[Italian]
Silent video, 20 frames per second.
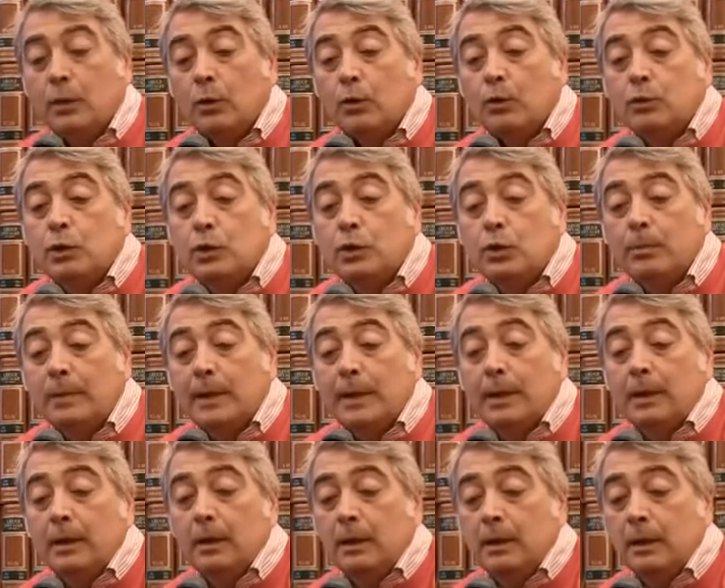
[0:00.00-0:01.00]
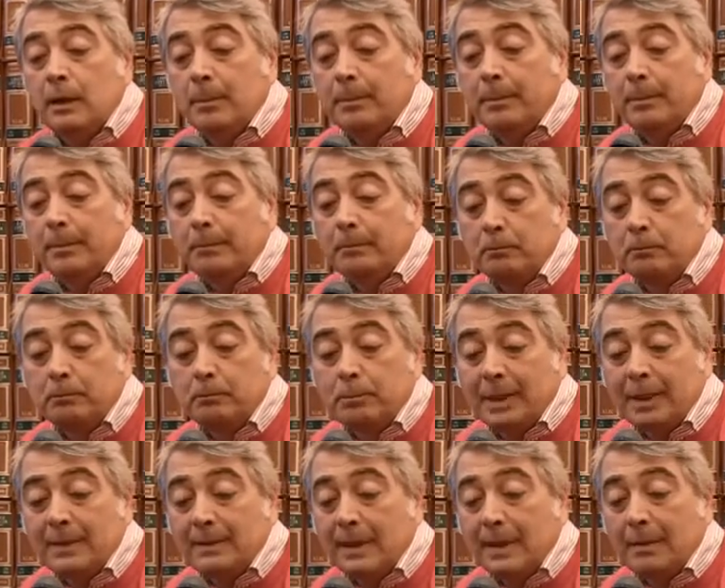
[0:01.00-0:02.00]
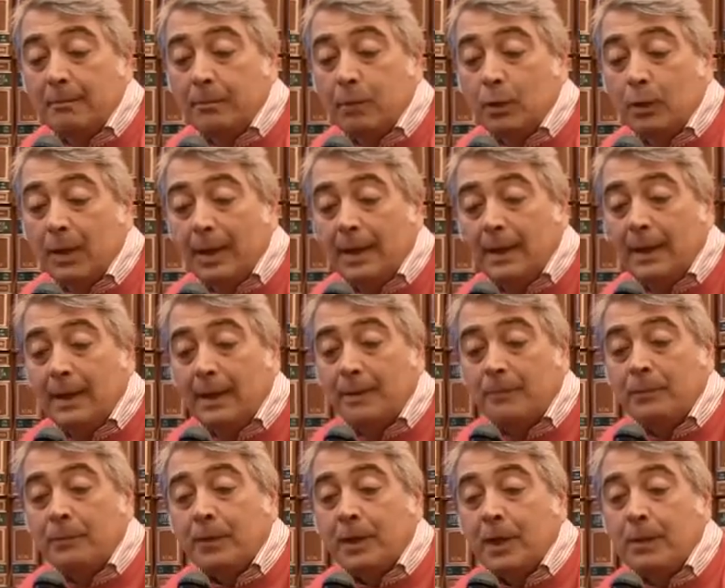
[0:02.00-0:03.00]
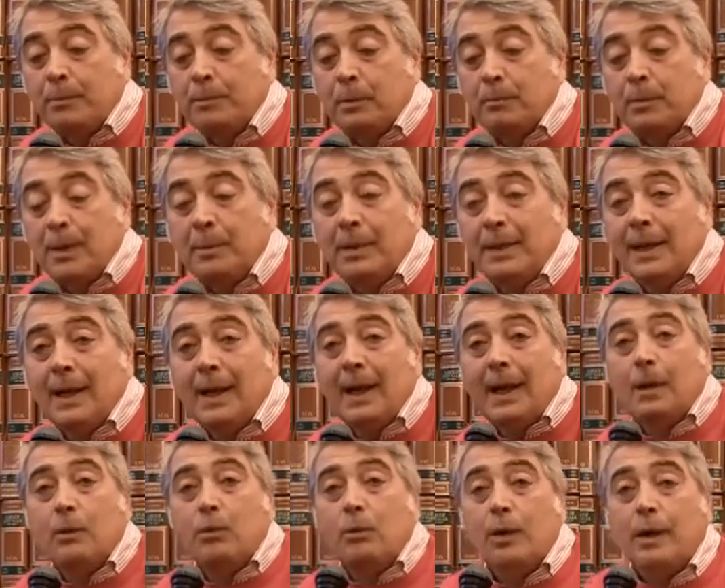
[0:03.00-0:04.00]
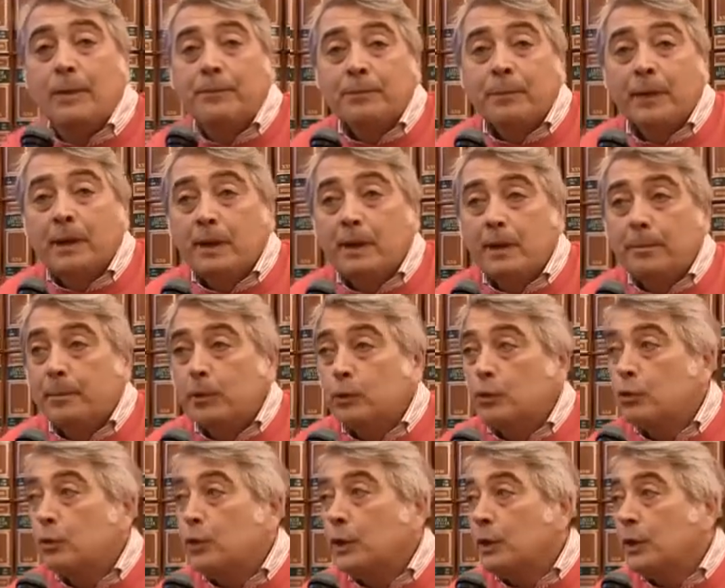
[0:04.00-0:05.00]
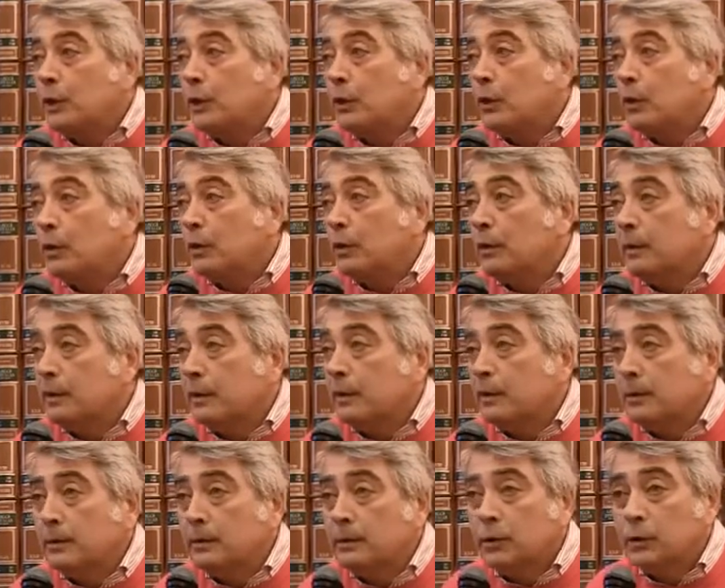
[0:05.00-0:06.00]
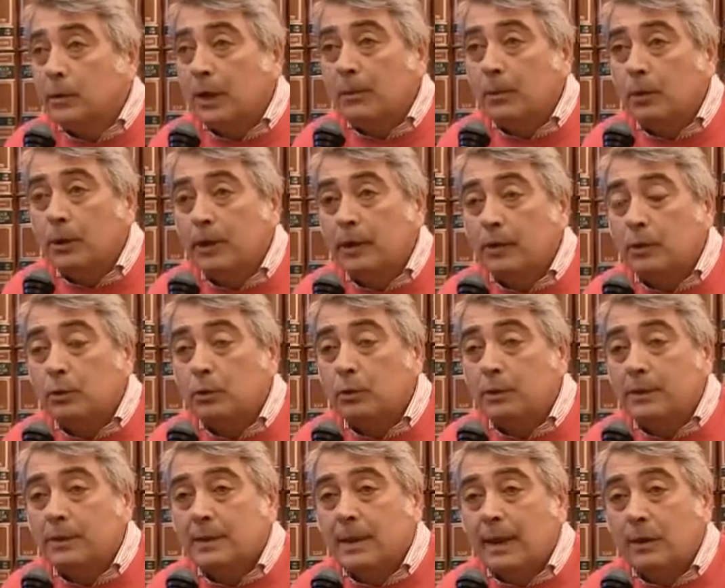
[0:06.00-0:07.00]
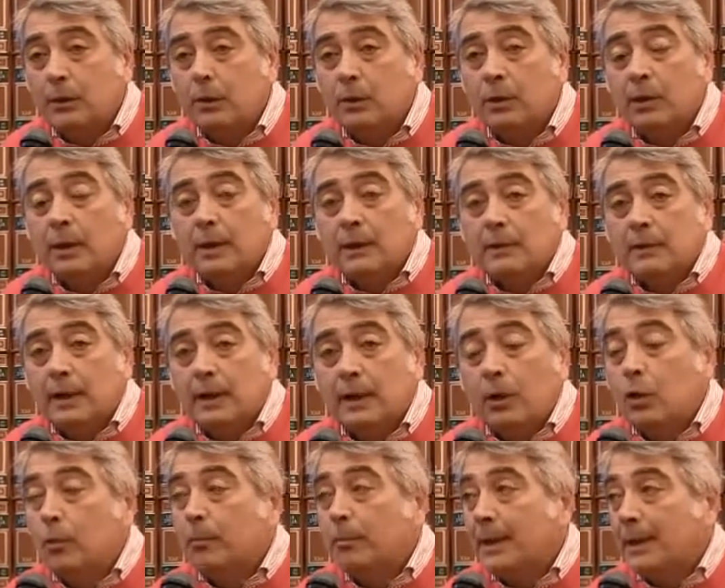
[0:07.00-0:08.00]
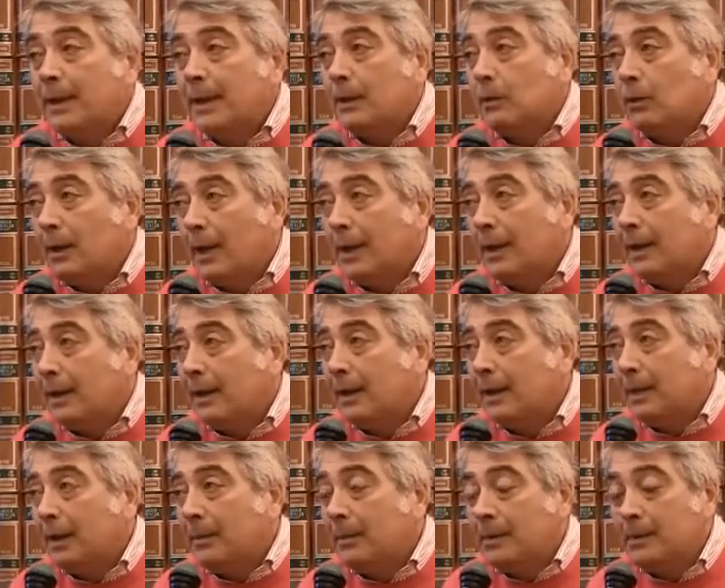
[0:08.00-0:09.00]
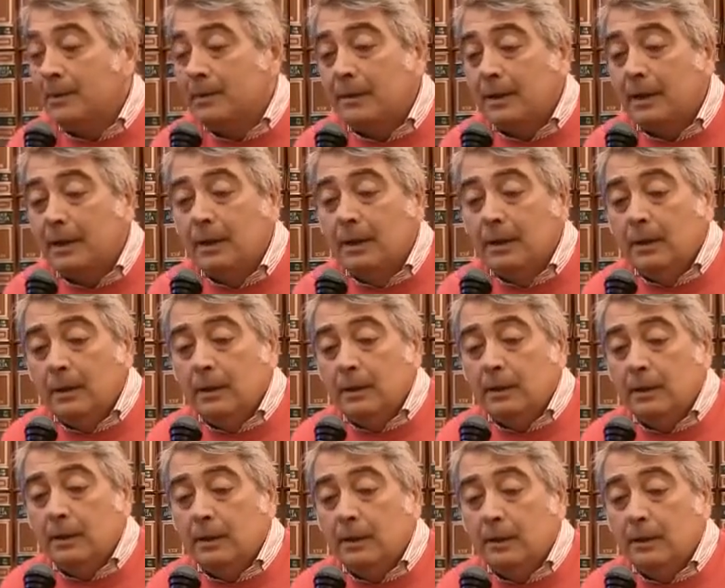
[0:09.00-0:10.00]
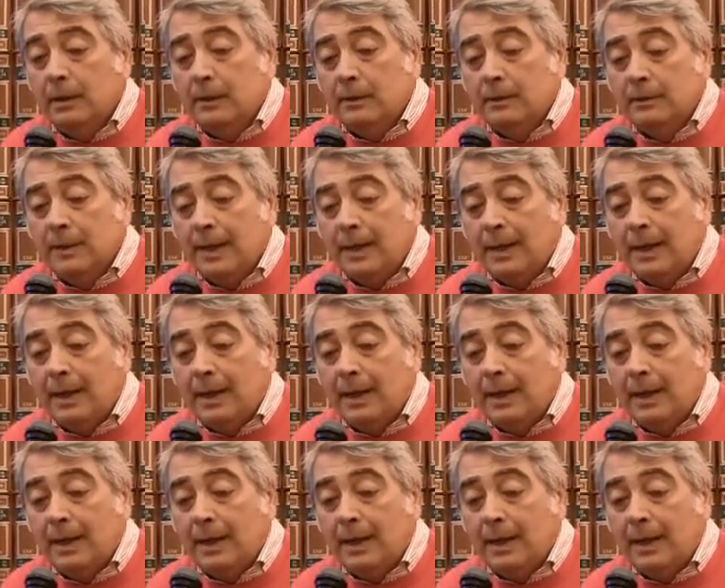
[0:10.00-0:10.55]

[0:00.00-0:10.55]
Così come eh, per esempio anche il problema dell'acqua, il pozzo idrico, eh, diciamo che entro quest'anno sarà completato anche la messa, eh, eh sarà